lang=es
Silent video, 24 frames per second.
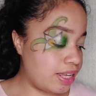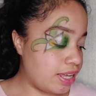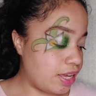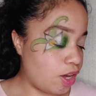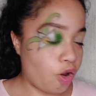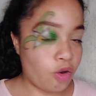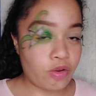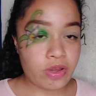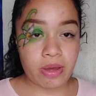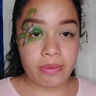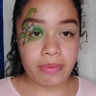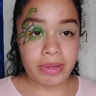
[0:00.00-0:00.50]

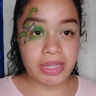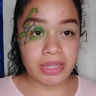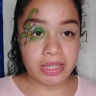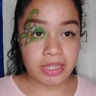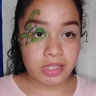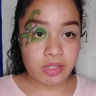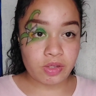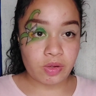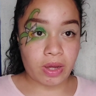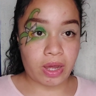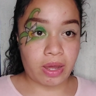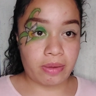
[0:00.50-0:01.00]
Obviamente
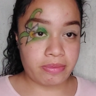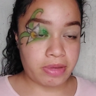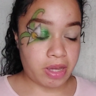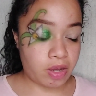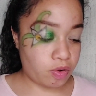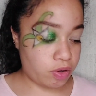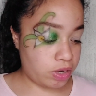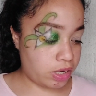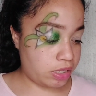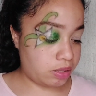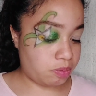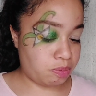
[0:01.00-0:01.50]
esto cambia
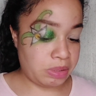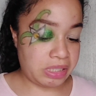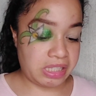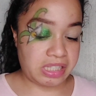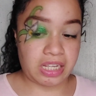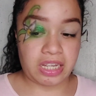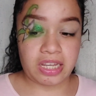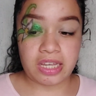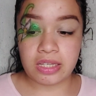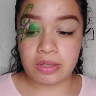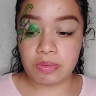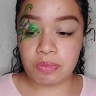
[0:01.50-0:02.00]
con las
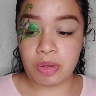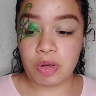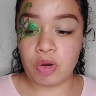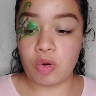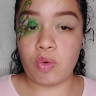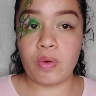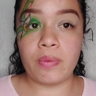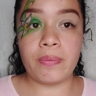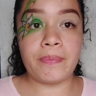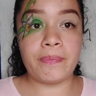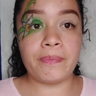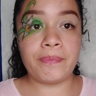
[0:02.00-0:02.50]
pestañas,
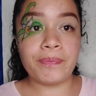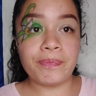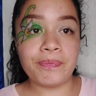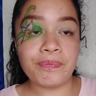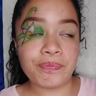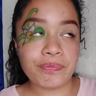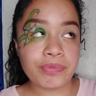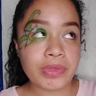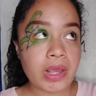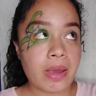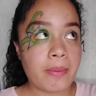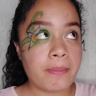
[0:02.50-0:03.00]
pero
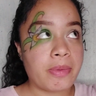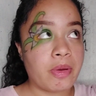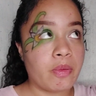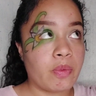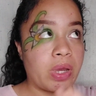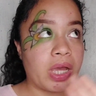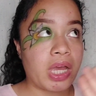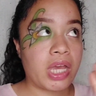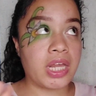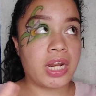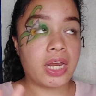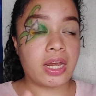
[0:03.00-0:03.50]
me
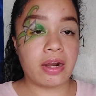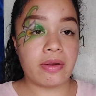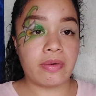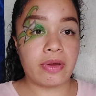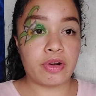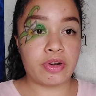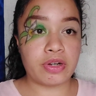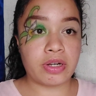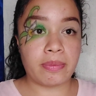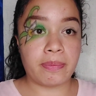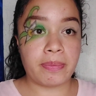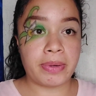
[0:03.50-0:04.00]
voy a ir a grabar
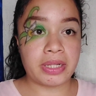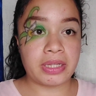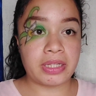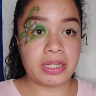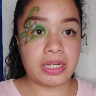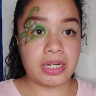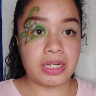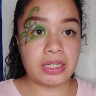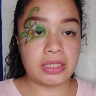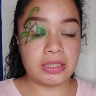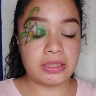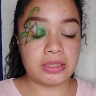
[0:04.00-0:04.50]
otra parte
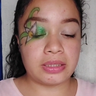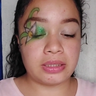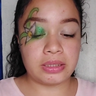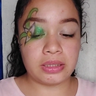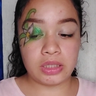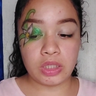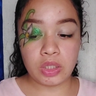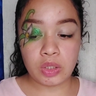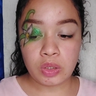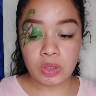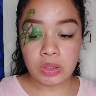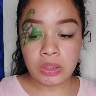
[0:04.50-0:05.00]
de la
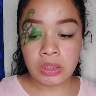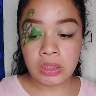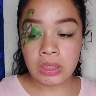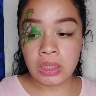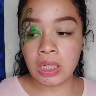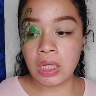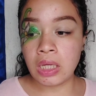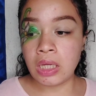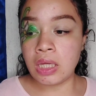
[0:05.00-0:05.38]
transición.